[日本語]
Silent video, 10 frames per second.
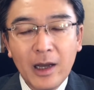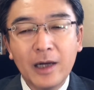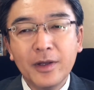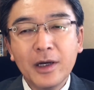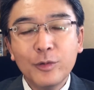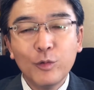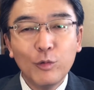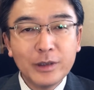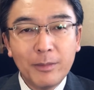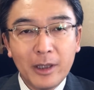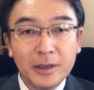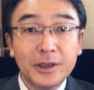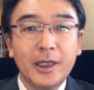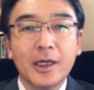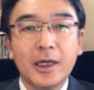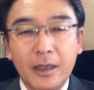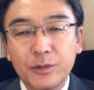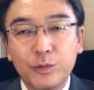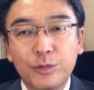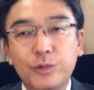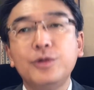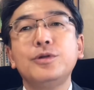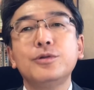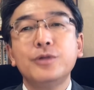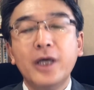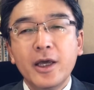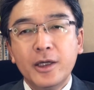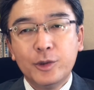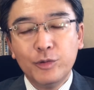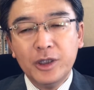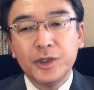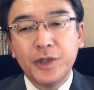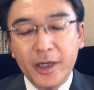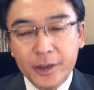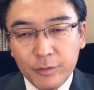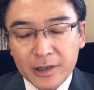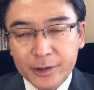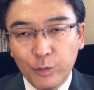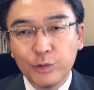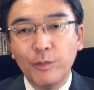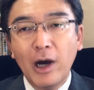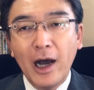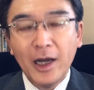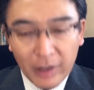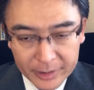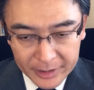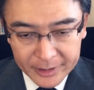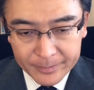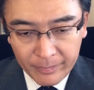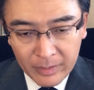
裸の王様なんじゃないかなというね人に出くわすこともあるわけです。